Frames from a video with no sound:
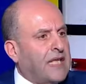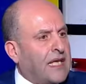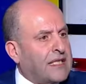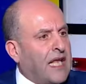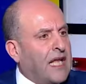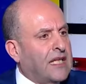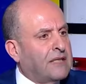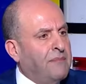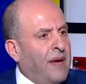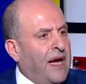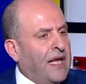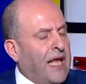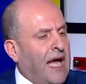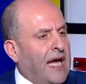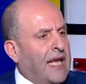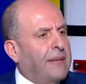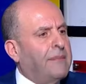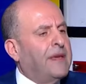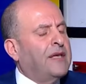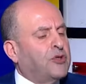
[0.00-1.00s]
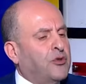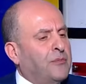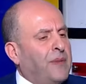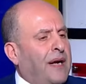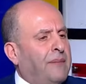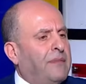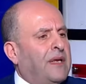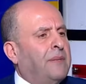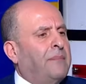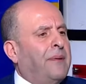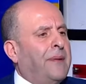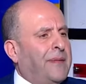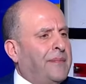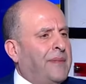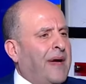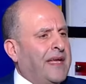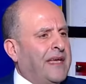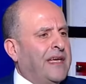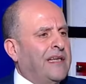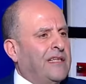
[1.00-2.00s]
تقاتلت مع العالم ايه شو بعمل
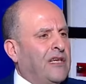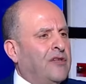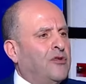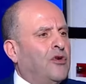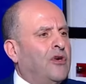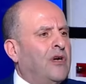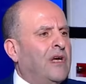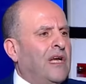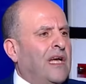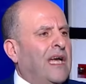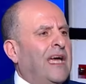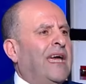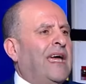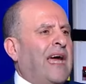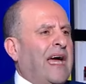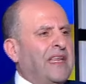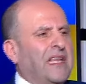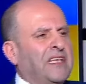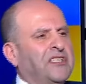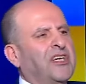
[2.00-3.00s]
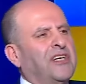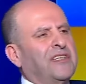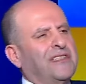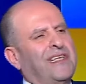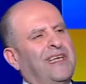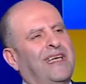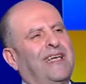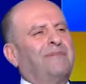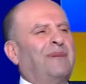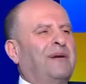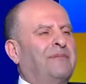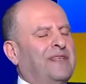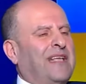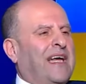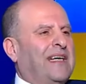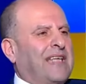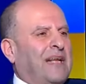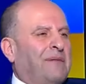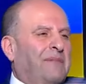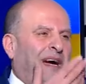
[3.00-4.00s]
ببين انه ايه انا جنطي ما
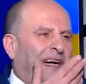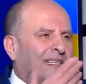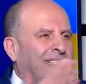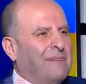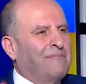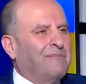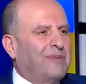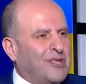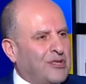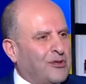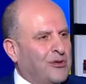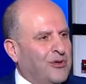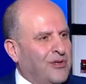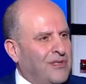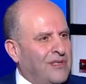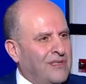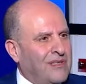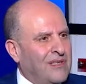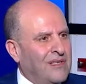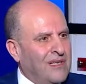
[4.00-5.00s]
بتقاتل مع حدا بسكوت